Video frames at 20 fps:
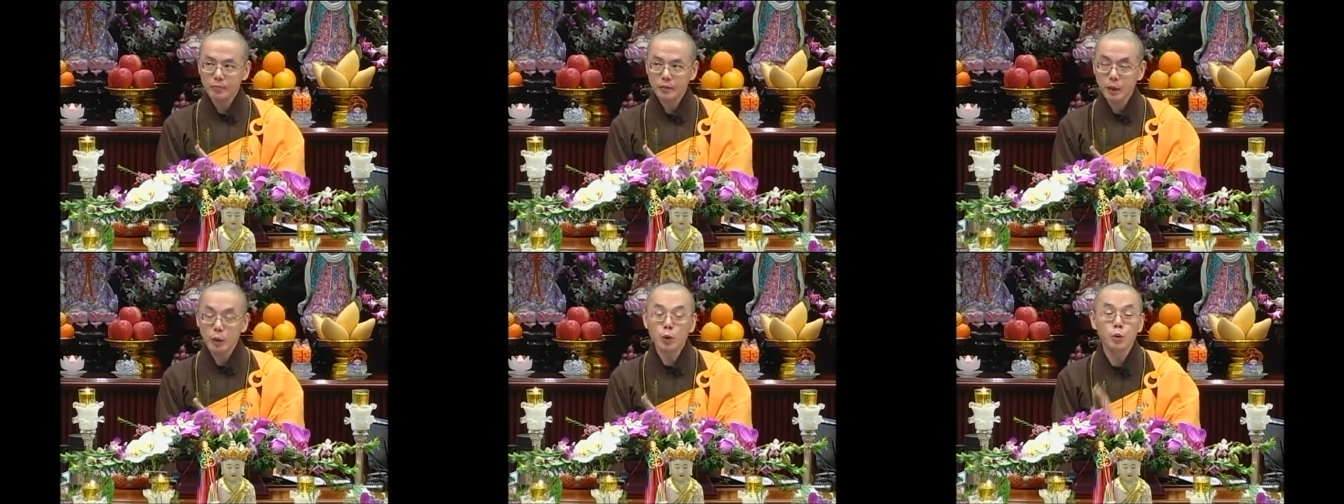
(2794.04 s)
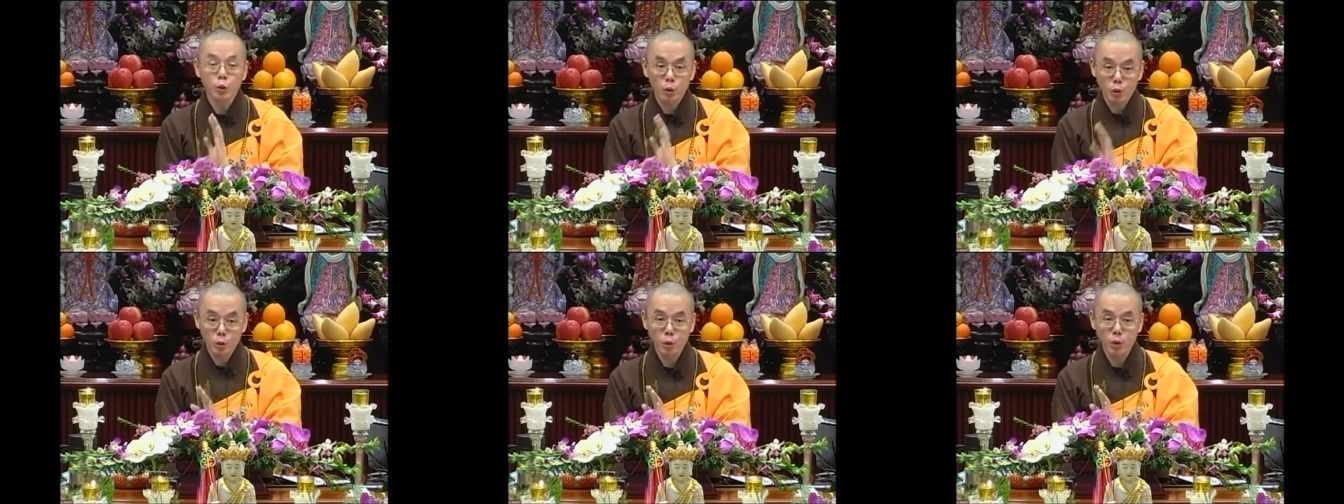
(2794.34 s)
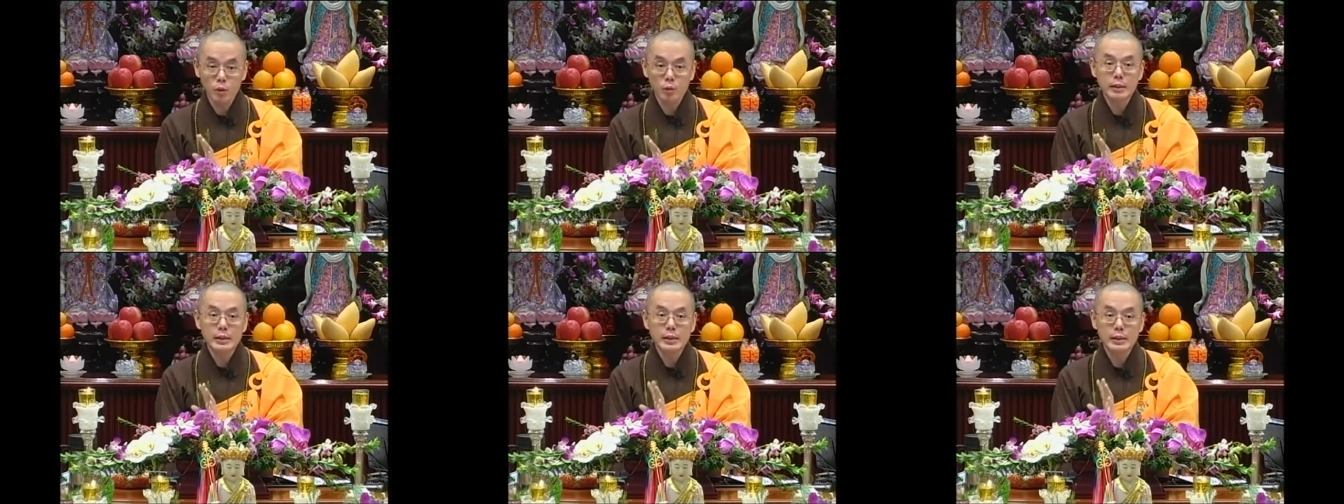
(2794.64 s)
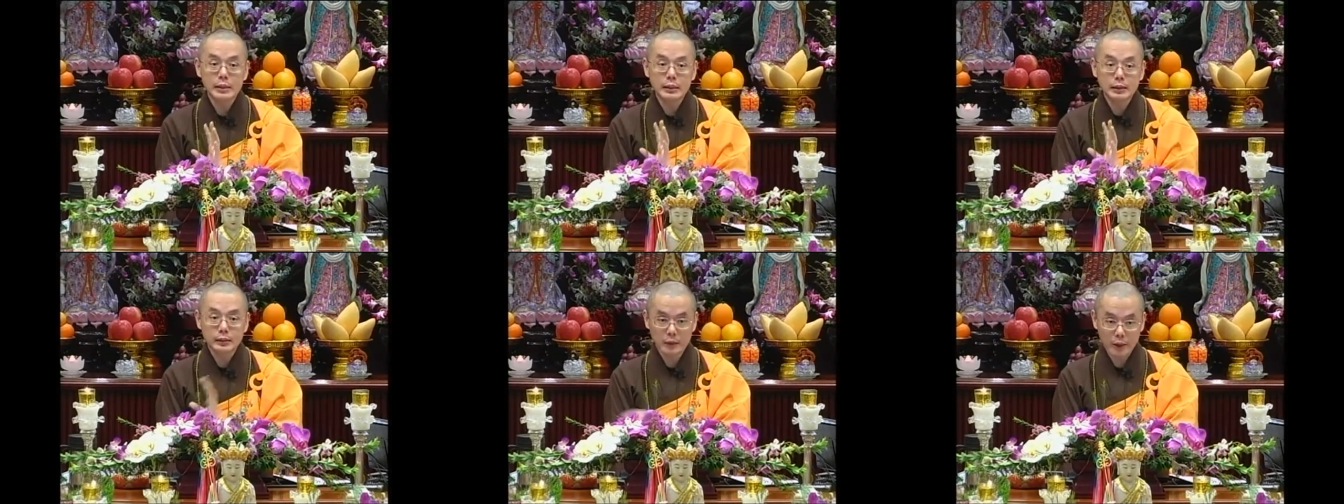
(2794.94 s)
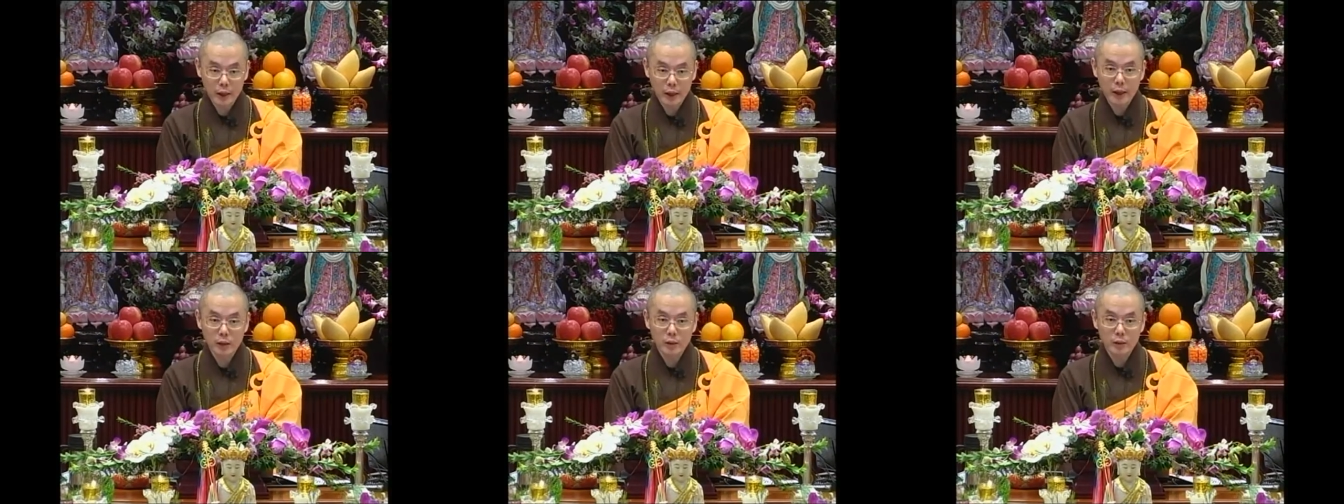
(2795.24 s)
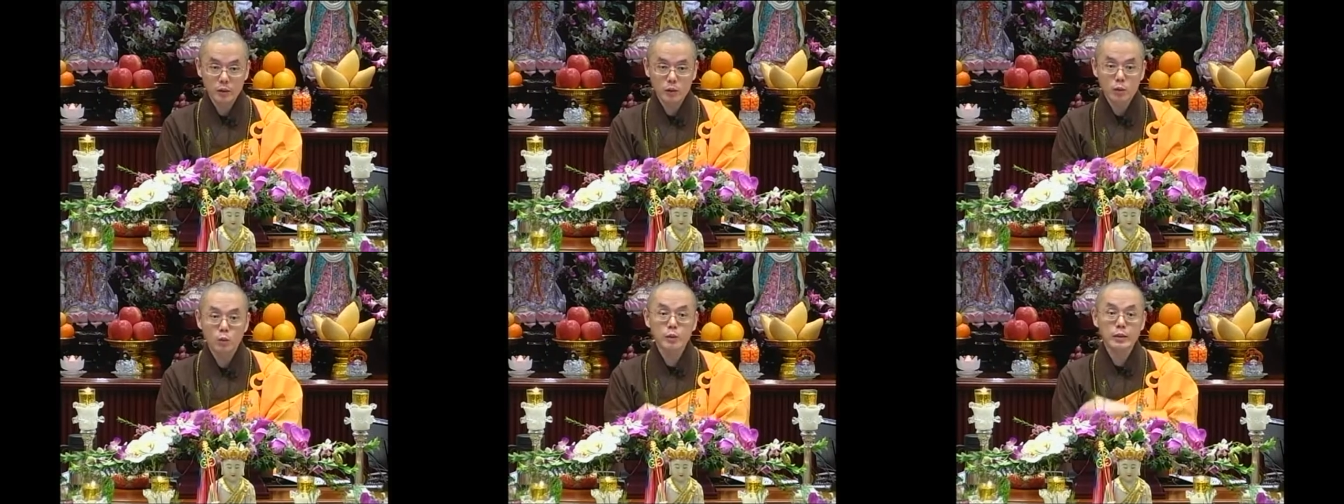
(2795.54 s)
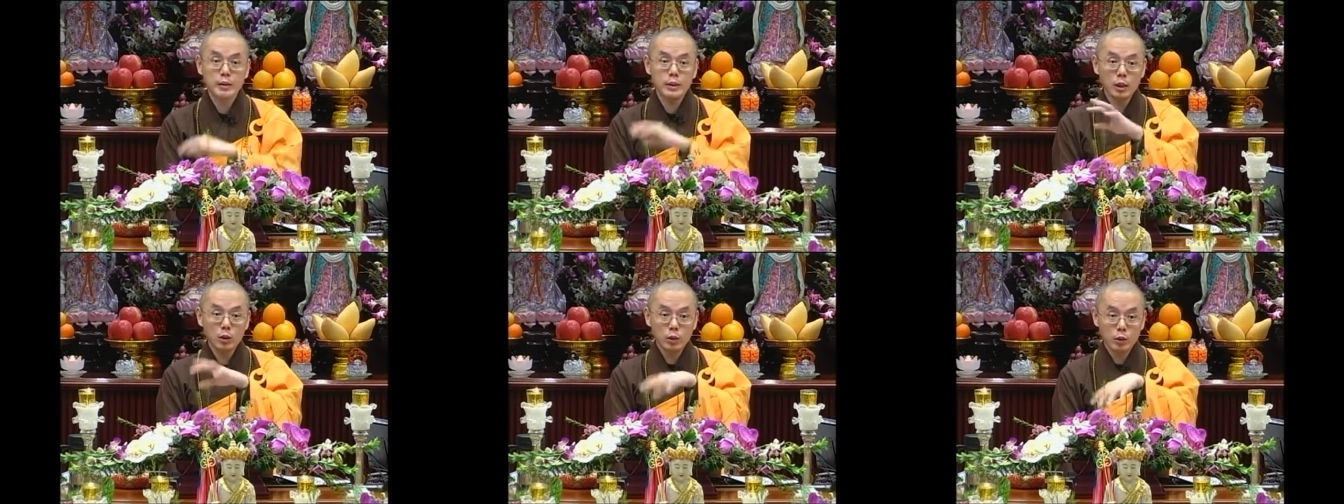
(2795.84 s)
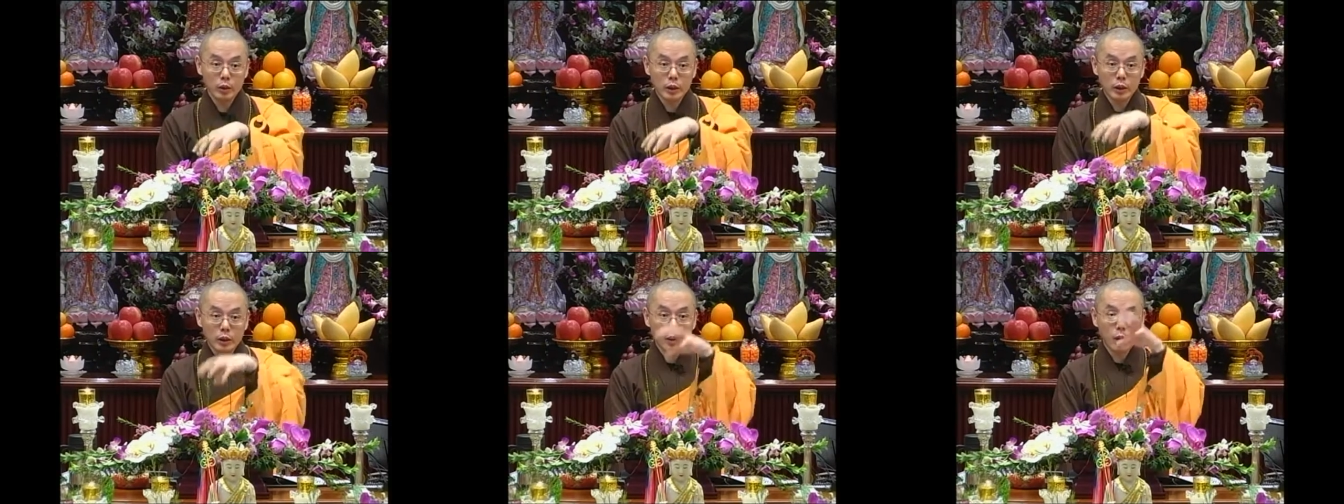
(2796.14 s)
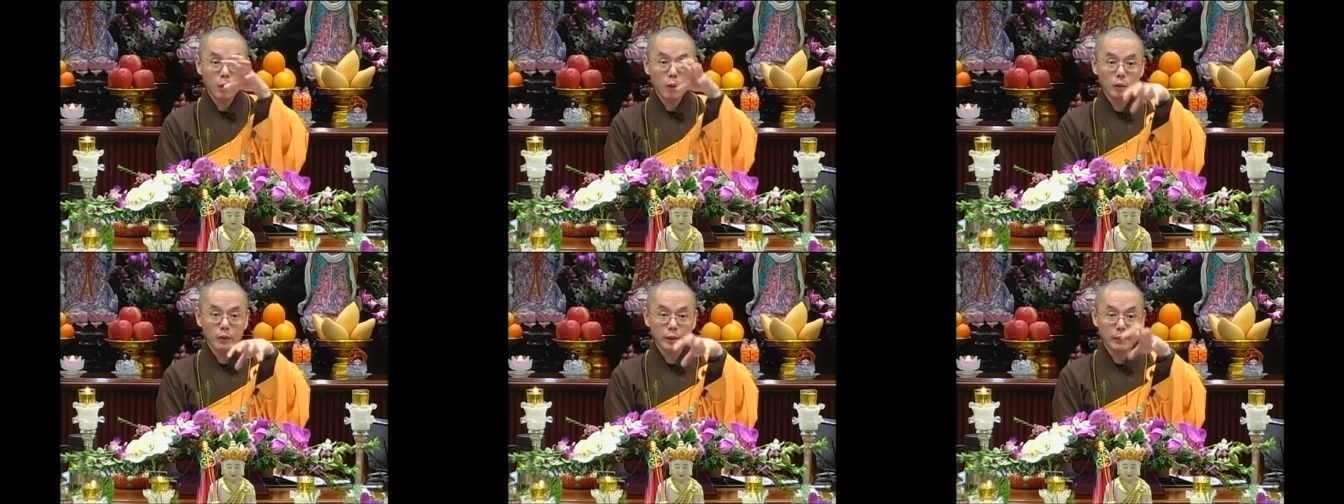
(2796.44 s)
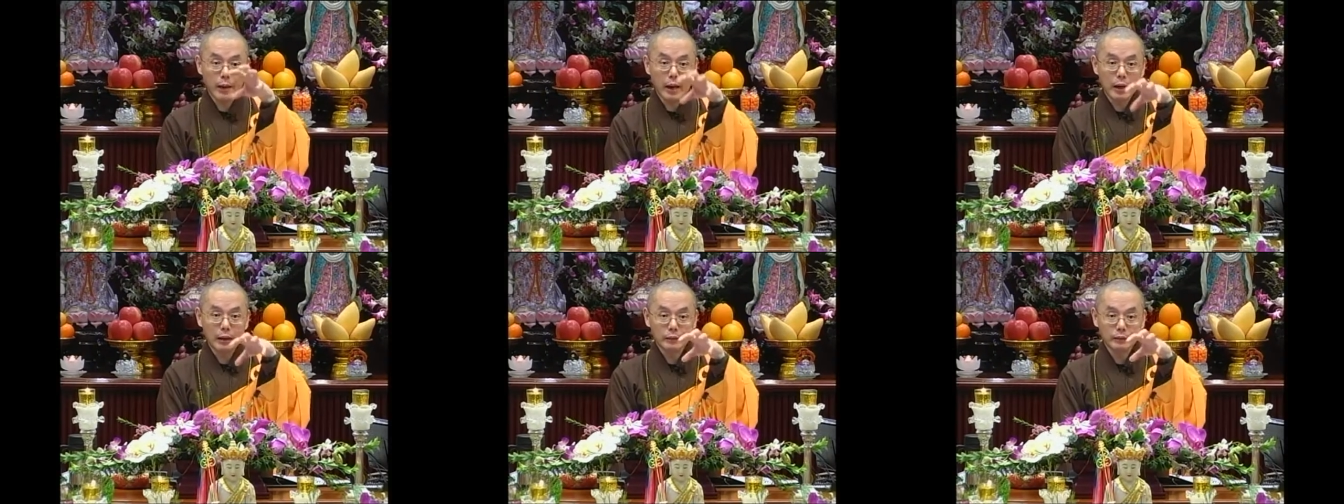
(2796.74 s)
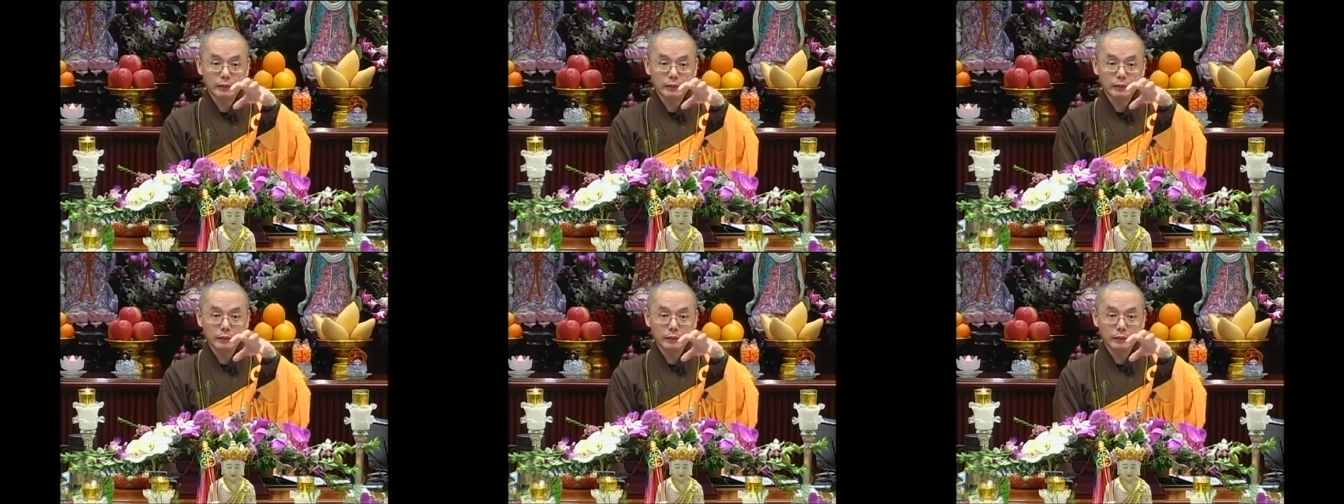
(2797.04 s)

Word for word: 女众，对，做妓女的头的嘛，